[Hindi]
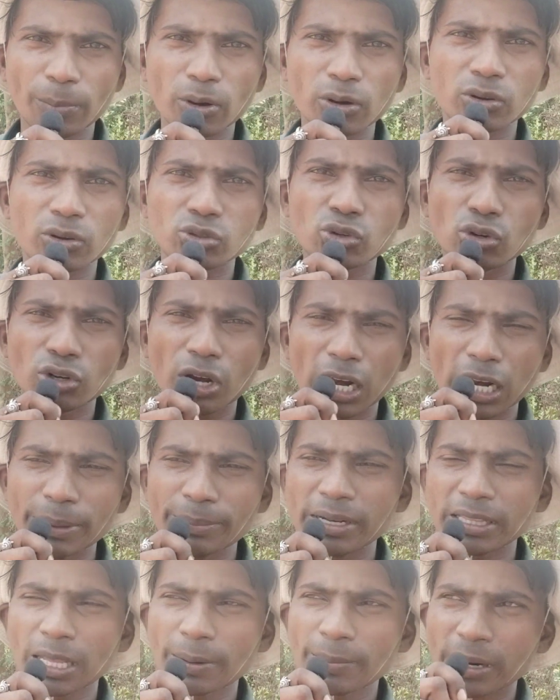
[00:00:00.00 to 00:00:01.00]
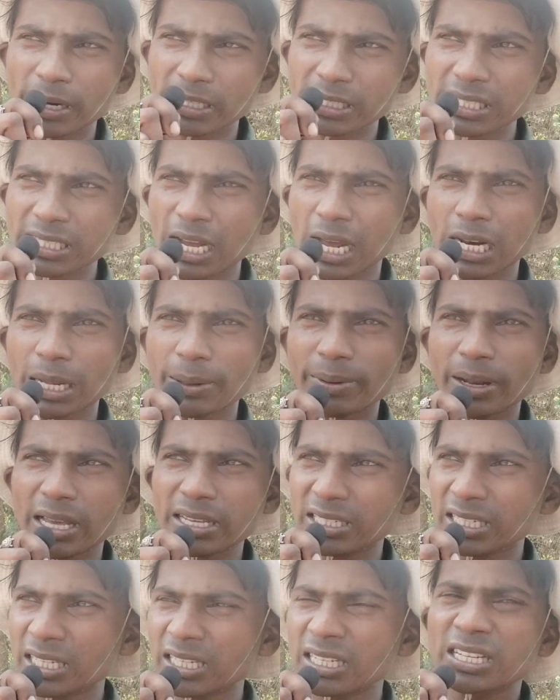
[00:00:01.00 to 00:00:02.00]
आप लोग जो गाना मिलता है भक्ति गाना
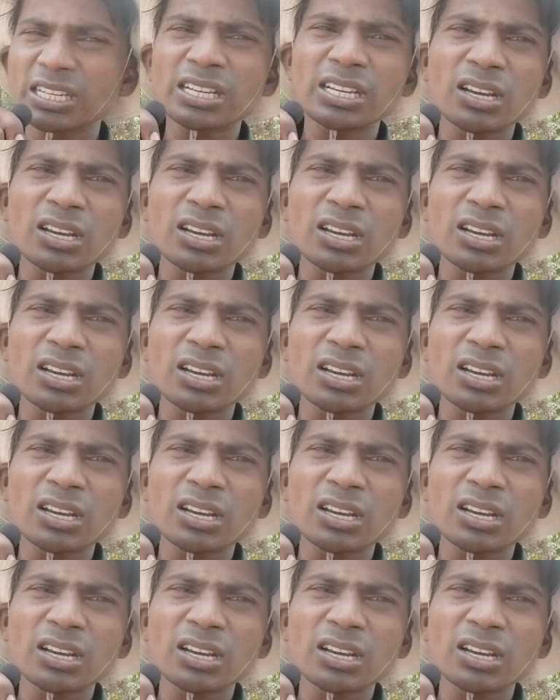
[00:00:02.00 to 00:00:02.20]
बनाइए